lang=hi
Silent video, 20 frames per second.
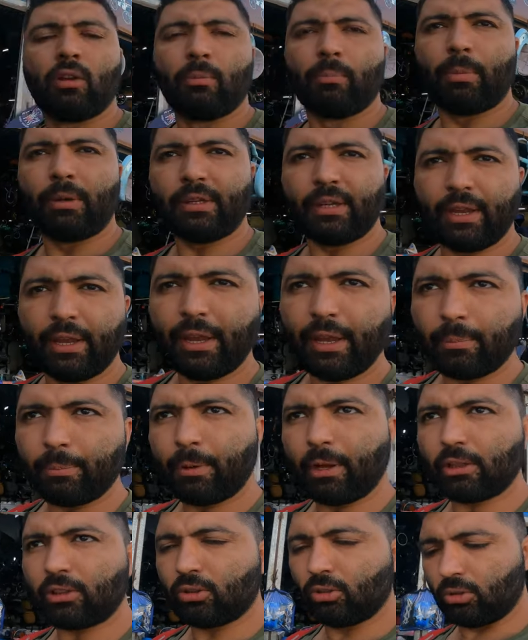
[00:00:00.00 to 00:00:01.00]
भाई एक
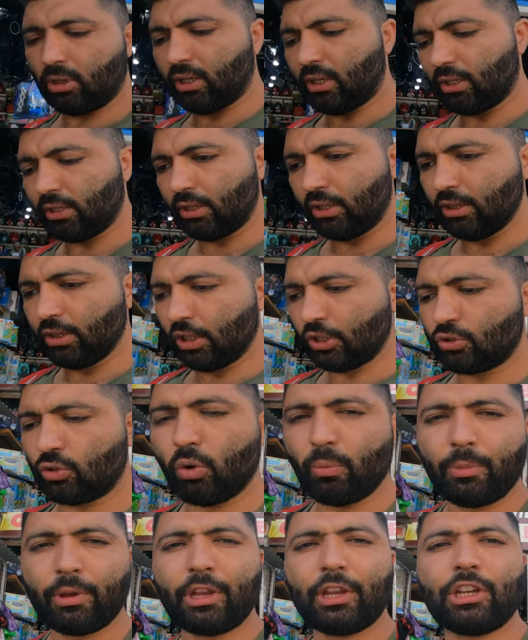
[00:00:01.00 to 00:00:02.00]
बात तो है इन देशों
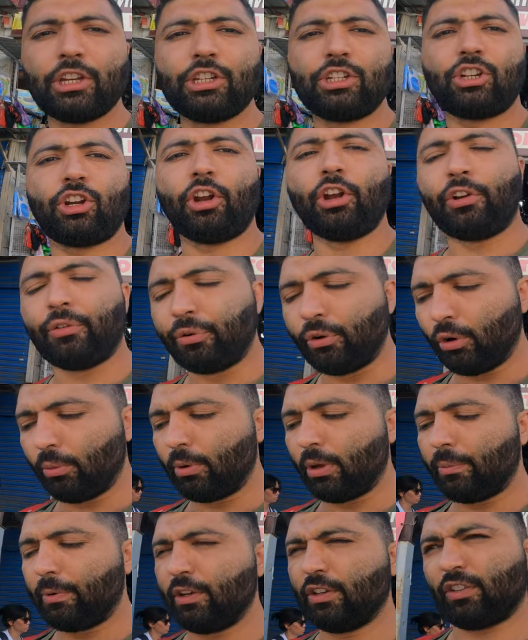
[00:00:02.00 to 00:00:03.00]
में स्ट्रीट फूड में भी